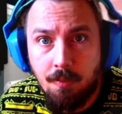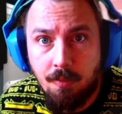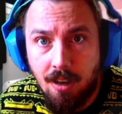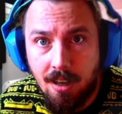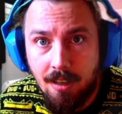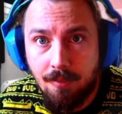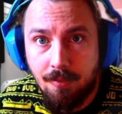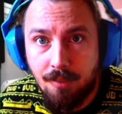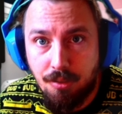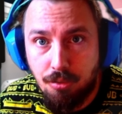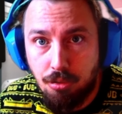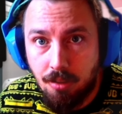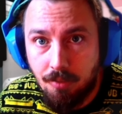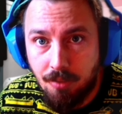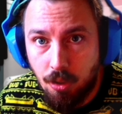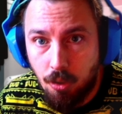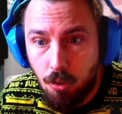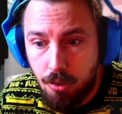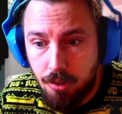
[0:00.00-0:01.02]
Verein versucht er
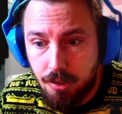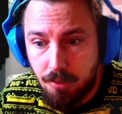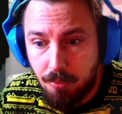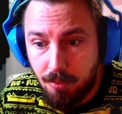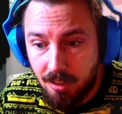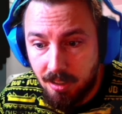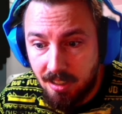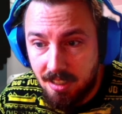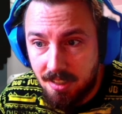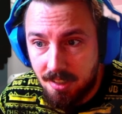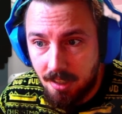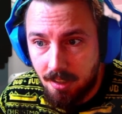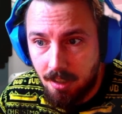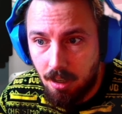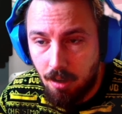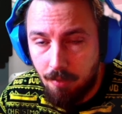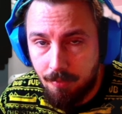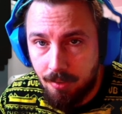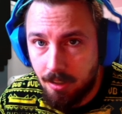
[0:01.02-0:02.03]
wieder hochzubringen in seiner
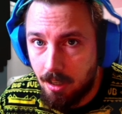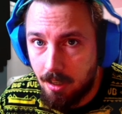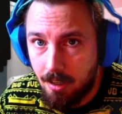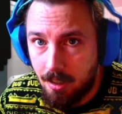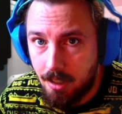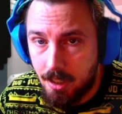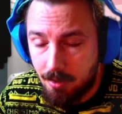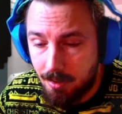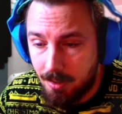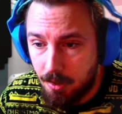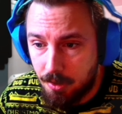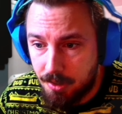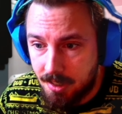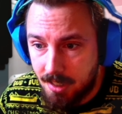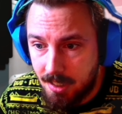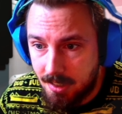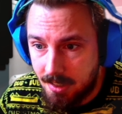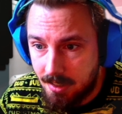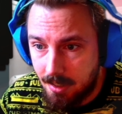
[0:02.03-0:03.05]
laufenden Karriere
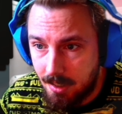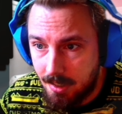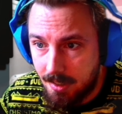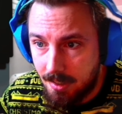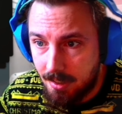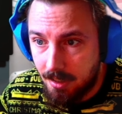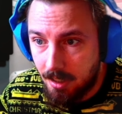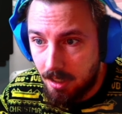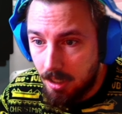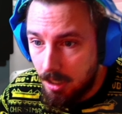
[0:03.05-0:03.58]
2036.